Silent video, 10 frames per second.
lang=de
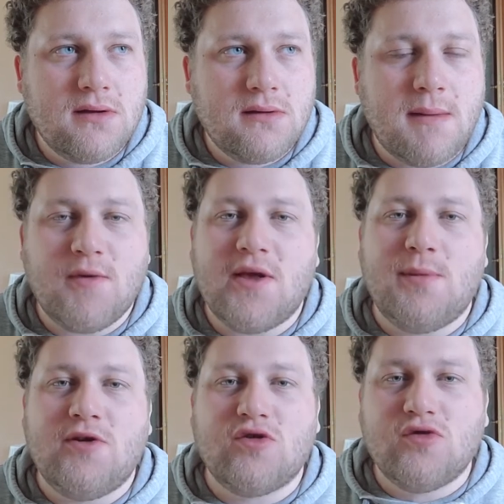Entweder
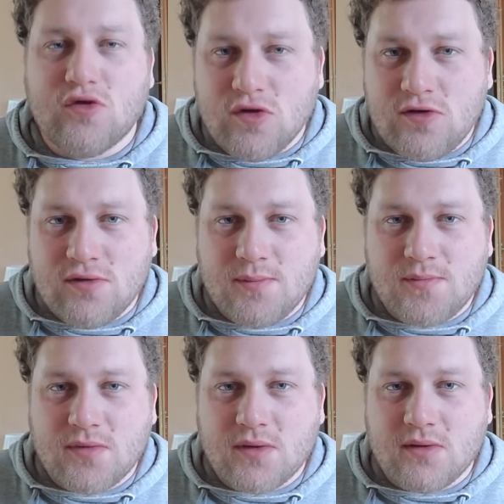bin ich schon tot
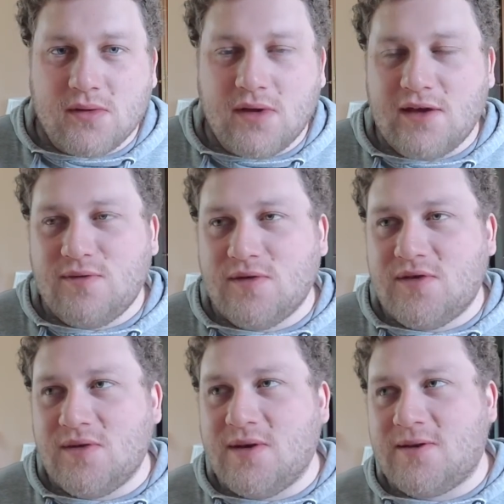oder es
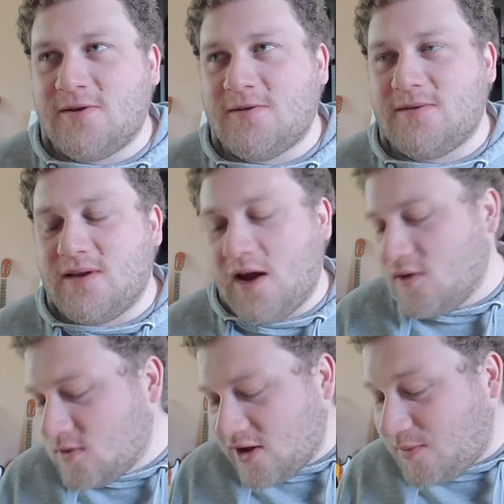funktioniert.
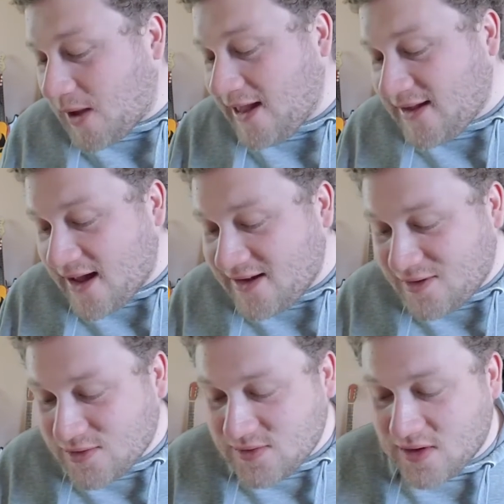Also gut, es brennt gar nicht
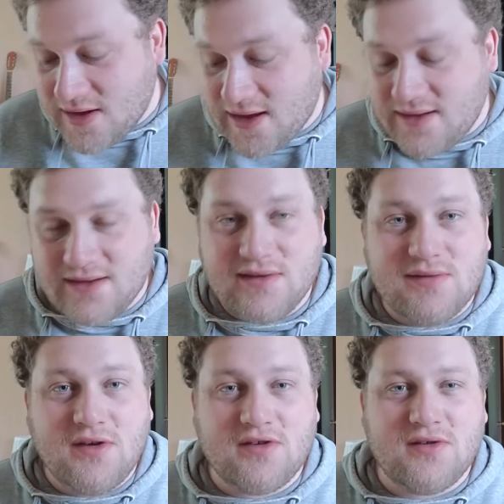so doll. Ich hätte das jetzt
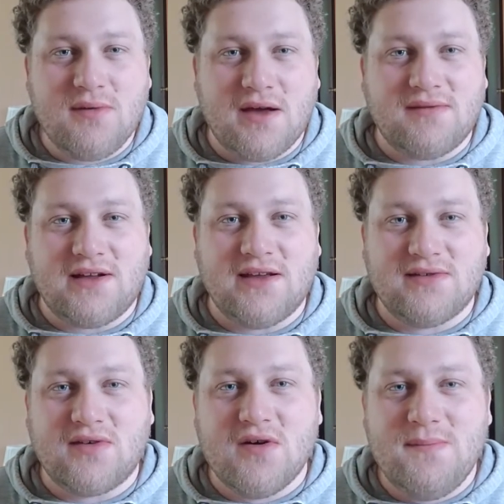wirklich schlimmer erwartet.
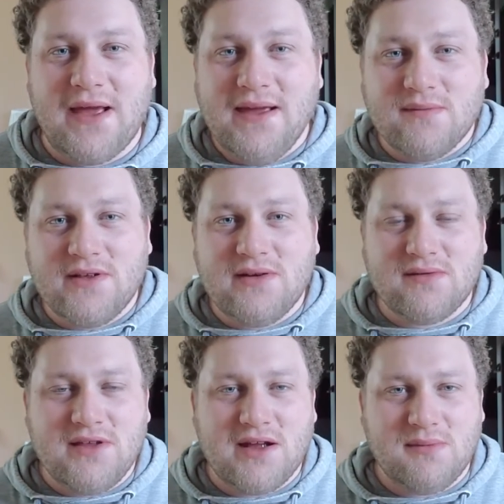Also Copenhagen
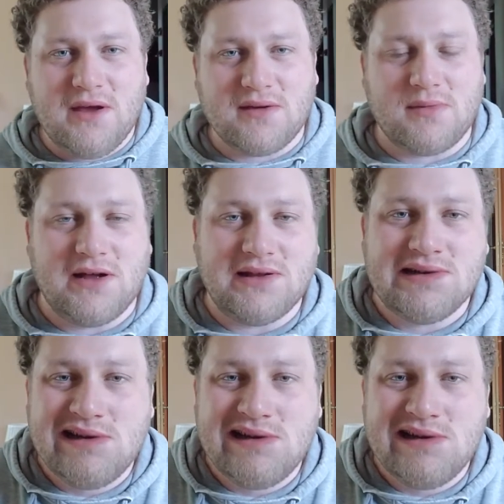Wintergreen hat mehr gebrannt.